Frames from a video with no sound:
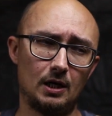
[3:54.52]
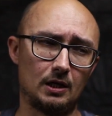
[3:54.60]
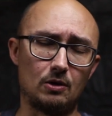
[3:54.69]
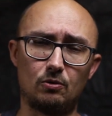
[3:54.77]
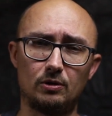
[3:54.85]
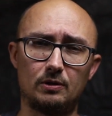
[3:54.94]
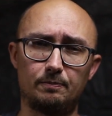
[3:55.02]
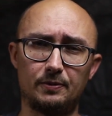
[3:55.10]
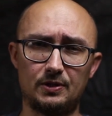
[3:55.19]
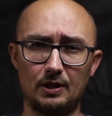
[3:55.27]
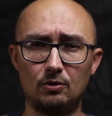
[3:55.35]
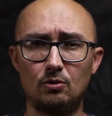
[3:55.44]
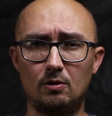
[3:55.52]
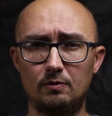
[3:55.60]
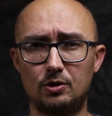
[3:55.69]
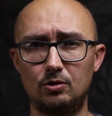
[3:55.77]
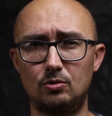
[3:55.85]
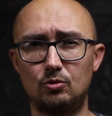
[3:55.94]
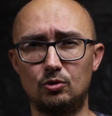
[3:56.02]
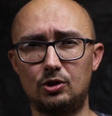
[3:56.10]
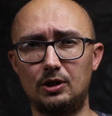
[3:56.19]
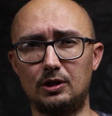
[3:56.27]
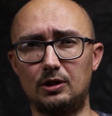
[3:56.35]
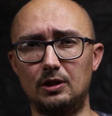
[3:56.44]
какой-то постановочный
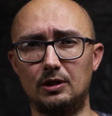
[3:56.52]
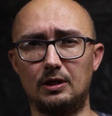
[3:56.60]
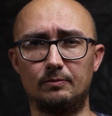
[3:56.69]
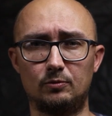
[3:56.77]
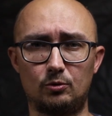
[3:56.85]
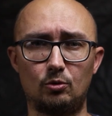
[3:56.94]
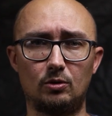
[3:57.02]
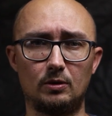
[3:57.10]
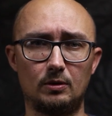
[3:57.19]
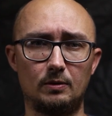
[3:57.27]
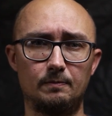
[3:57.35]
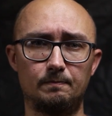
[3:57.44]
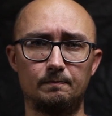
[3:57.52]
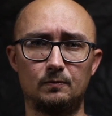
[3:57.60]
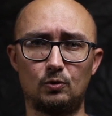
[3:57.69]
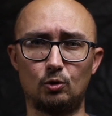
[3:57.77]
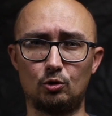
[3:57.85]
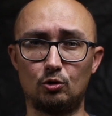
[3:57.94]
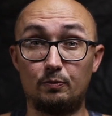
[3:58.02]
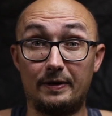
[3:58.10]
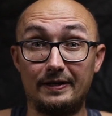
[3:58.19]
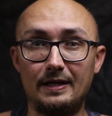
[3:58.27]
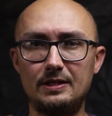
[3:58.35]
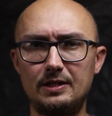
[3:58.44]
сюжет или там что-то то, что
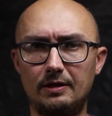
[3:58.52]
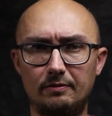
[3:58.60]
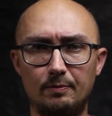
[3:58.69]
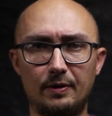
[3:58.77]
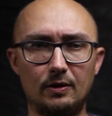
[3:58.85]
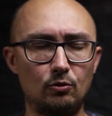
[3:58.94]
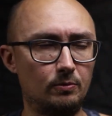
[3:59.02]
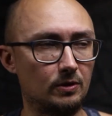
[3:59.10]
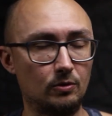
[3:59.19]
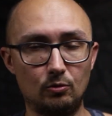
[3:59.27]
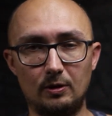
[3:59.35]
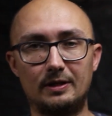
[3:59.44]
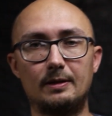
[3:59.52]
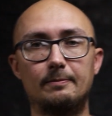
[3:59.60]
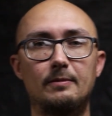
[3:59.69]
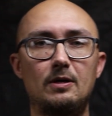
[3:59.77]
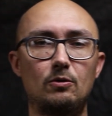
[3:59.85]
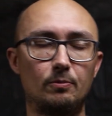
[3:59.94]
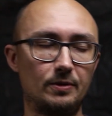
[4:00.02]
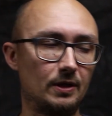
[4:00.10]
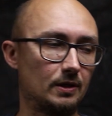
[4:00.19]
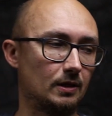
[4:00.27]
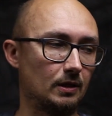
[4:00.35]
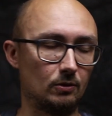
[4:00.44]
спрогнозировано, продумано, ну, это мое
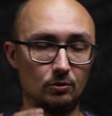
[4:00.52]
мнение, я